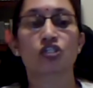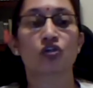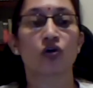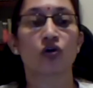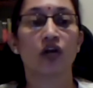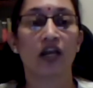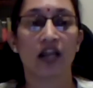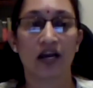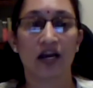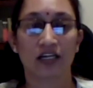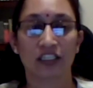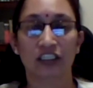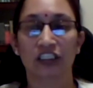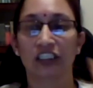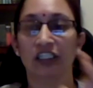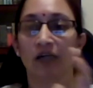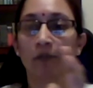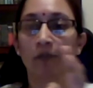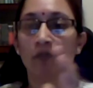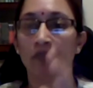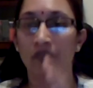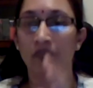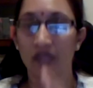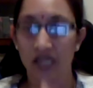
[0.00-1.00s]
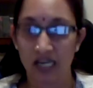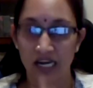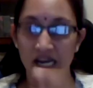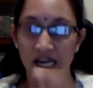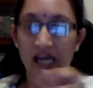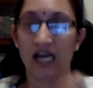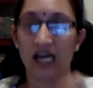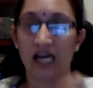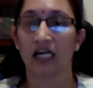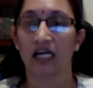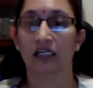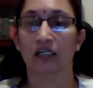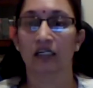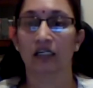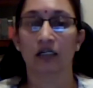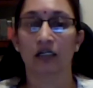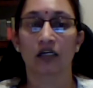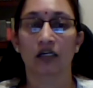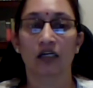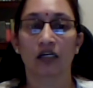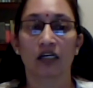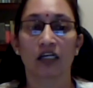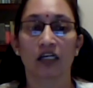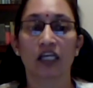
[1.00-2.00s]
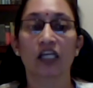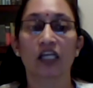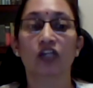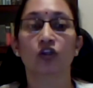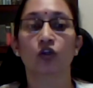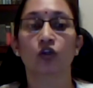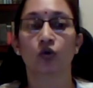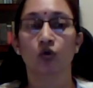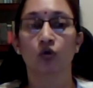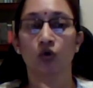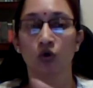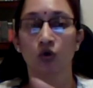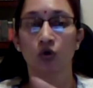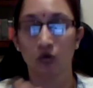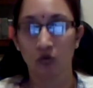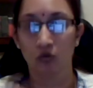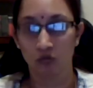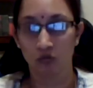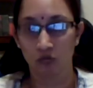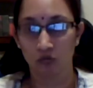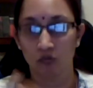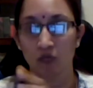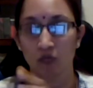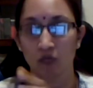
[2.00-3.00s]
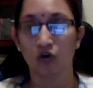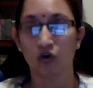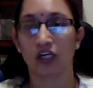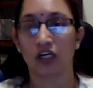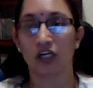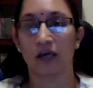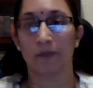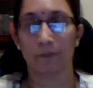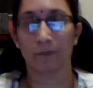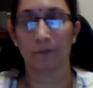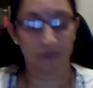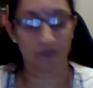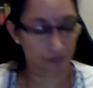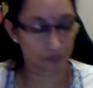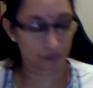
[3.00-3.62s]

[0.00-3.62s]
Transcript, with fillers: சோ லட்சியம் ந கிந்து முக்கியம்